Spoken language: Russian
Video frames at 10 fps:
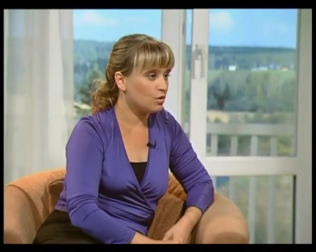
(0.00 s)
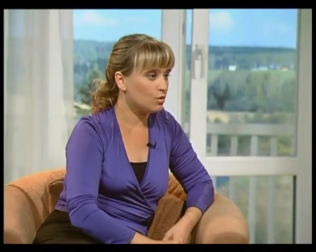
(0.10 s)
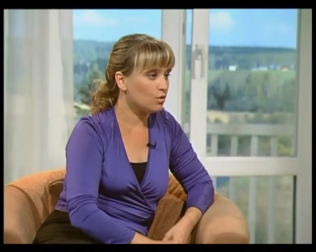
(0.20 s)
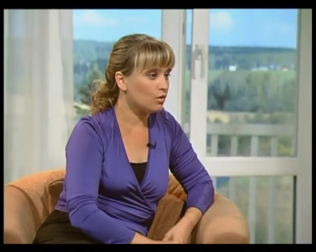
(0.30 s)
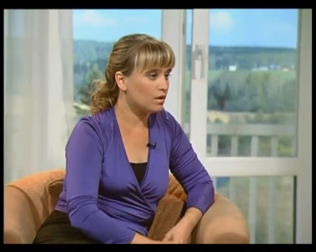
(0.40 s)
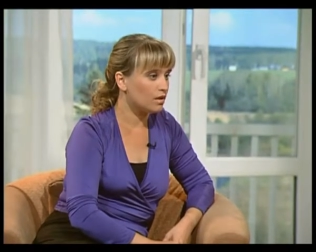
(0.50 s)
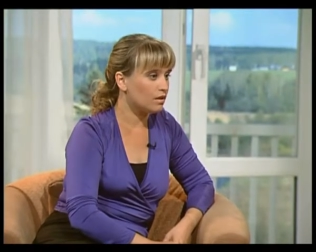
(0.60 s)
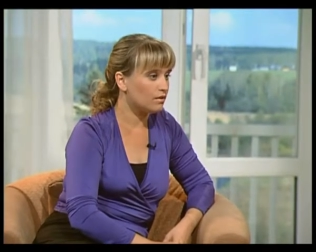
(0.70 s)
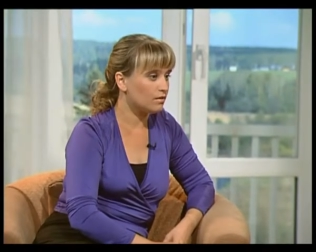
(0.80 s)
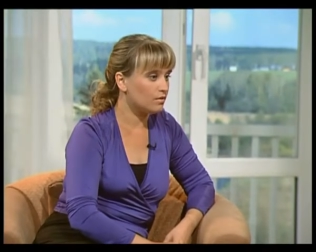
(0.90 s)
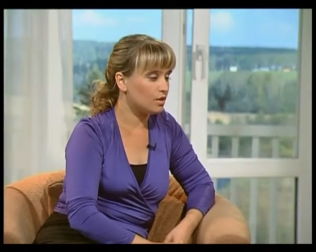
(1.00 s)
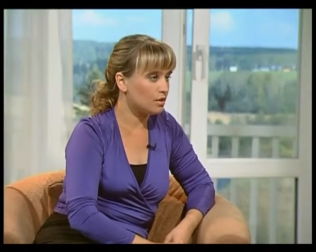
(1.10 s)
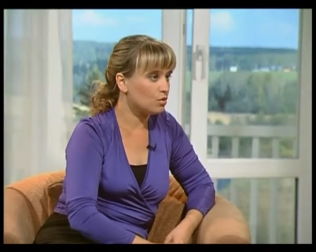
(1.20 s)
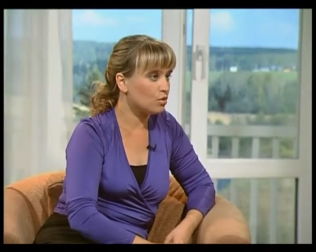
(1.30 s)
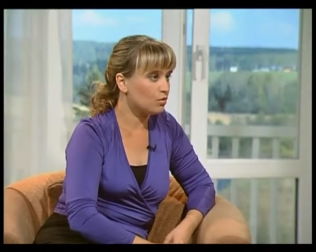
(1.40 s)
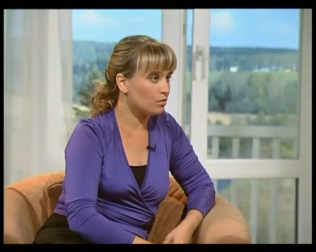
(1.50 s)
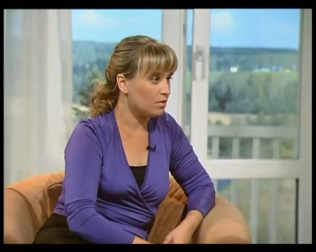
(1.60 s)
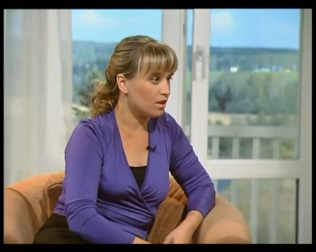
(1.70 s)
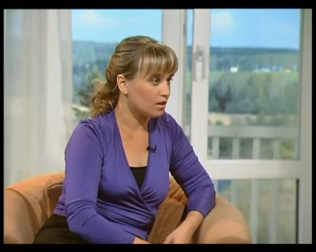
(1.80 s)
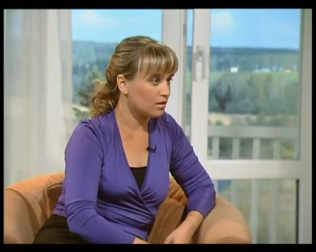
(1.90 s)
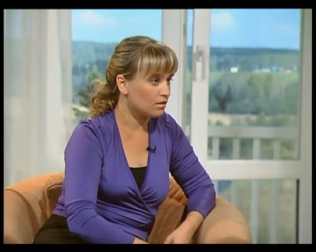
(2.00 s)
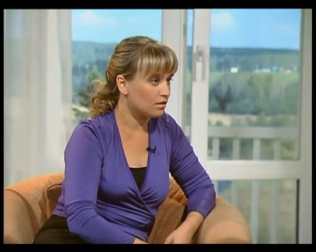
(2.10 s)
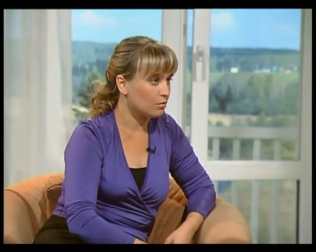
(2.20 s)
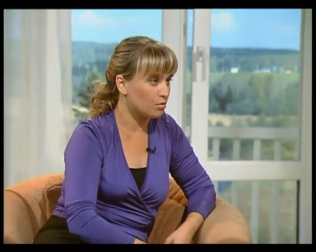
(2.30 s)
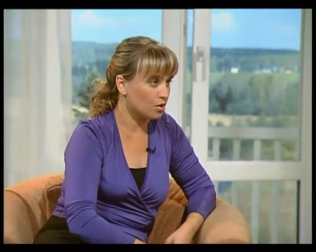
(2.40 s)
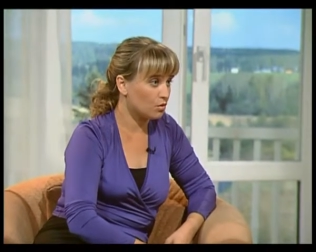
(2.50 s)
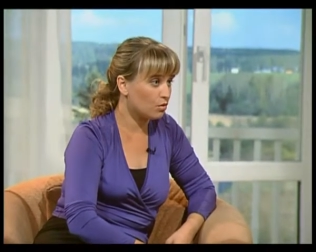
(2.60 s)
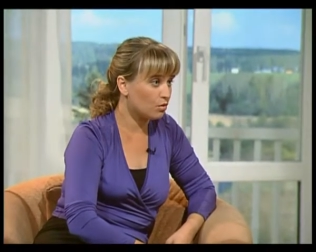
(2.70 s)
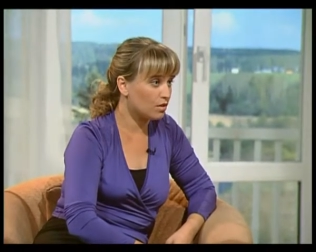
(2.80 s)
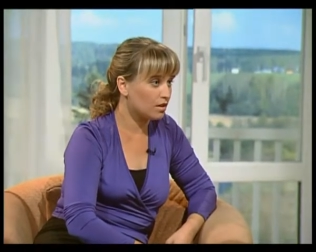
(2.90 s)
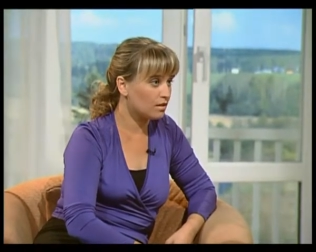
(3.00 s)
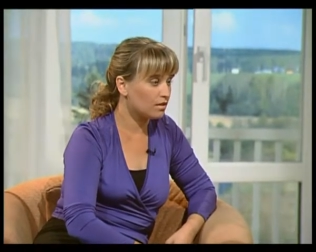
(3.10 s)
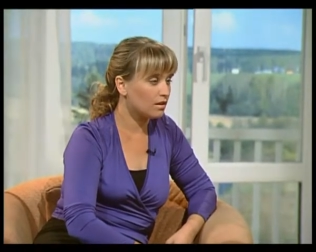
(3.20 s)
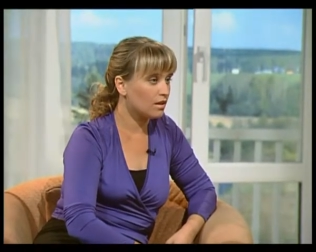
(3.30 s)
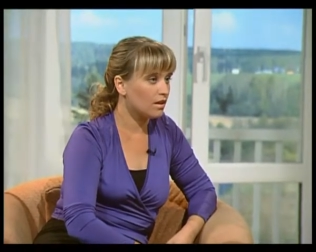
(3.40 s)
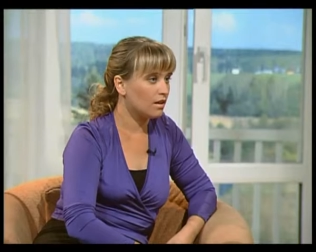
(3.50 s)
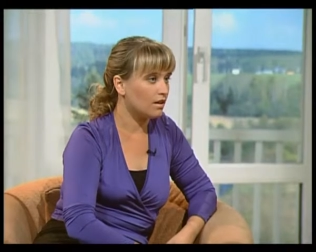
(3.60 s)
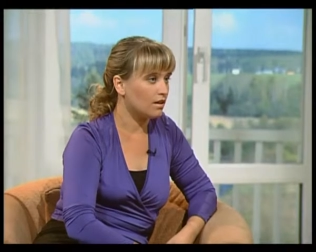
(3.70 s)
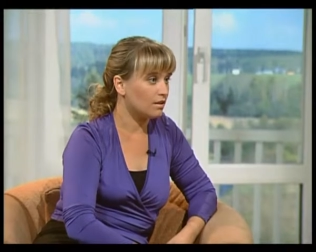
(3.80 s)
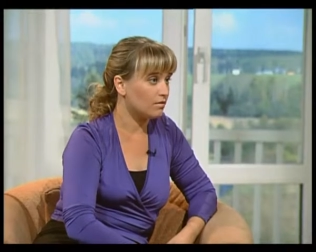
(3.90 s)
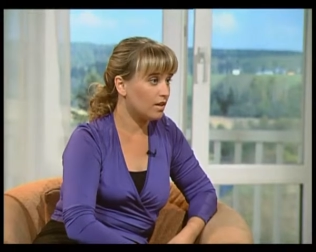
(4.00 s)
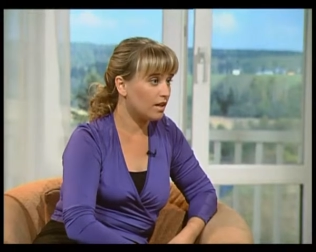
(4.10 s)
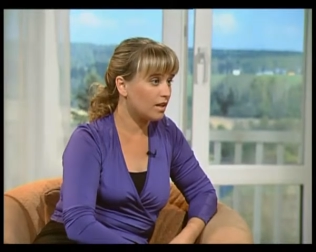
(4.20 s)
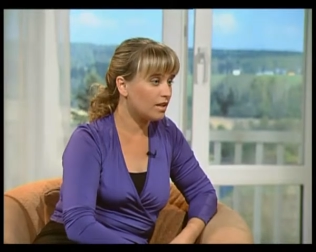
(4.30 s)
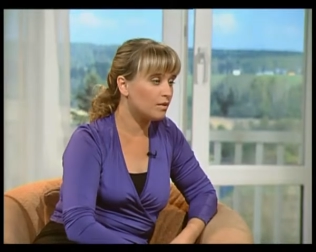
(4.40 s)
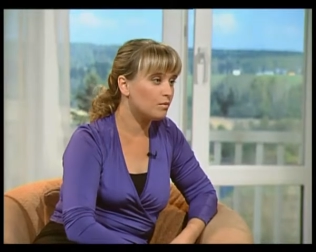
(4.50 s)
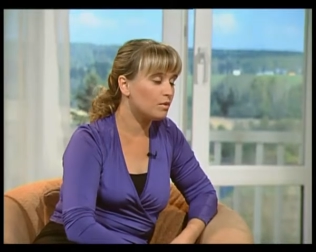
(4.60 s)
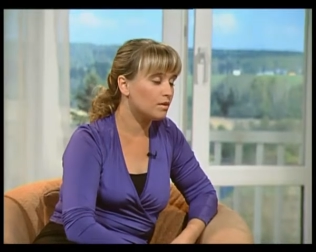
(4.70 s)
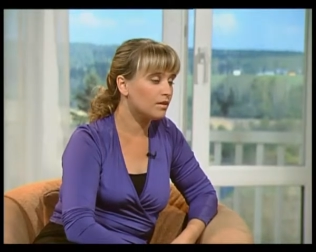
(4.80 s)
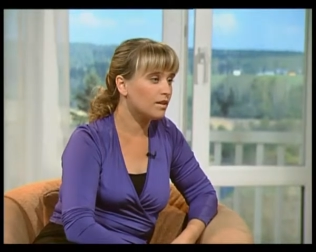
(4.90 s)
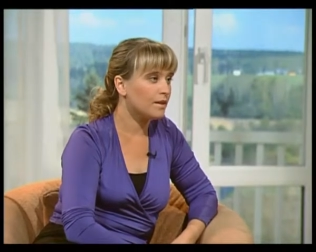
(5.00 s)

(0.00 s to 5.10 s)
но и всем, что в мире, природой, а, явлениями.